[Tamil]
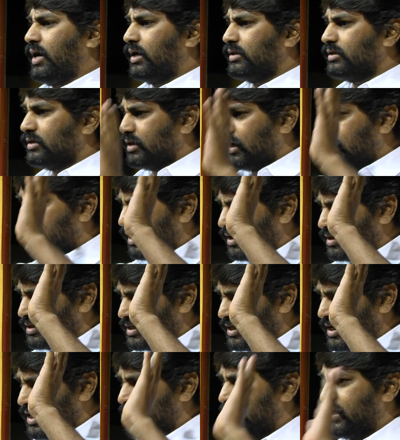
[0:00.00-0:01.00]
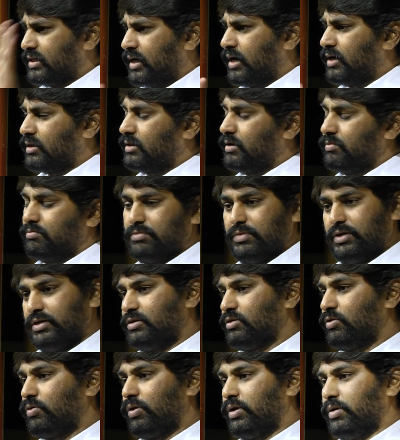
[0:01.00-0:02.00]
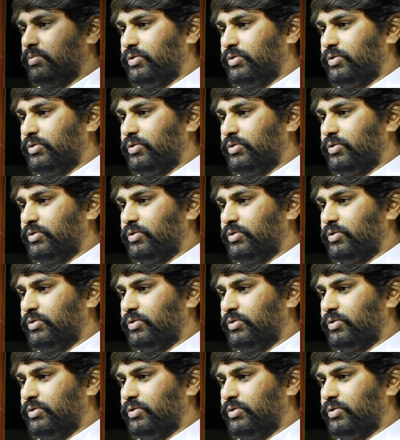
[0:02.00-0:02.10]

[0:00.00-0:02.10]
அதுதான் அன்றைய யதார்த்தம் என்று கொள்ள